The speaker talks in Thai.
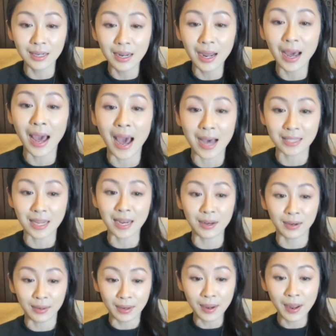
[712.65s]
ดึงขาฉัน
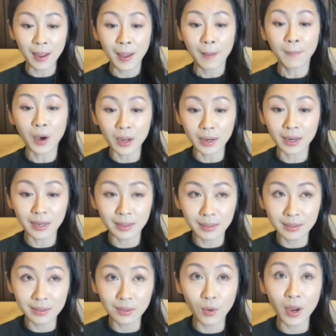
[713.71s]

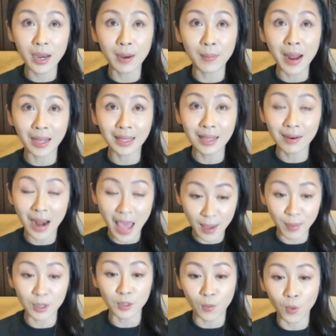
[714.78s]
ด้วยน้ำหนักที่แร
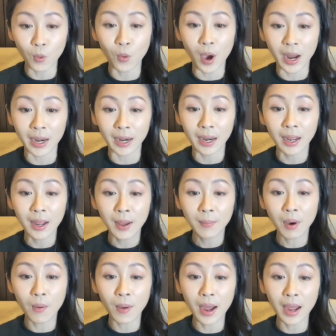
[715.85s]
งพอสมควร
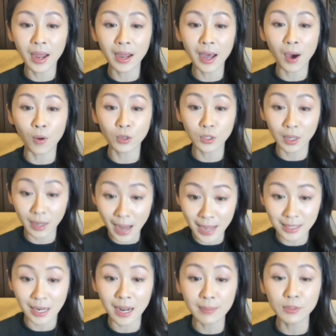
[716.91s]
เพราะว่าเขา
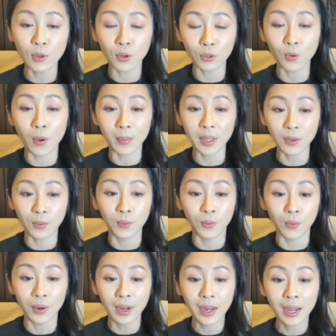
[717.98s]
อาจจะเริ่มทรงตัวไม่อยู่
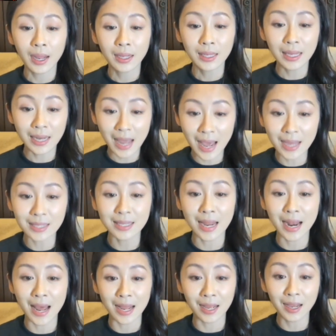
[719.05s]
ทีเนี้ยฉัน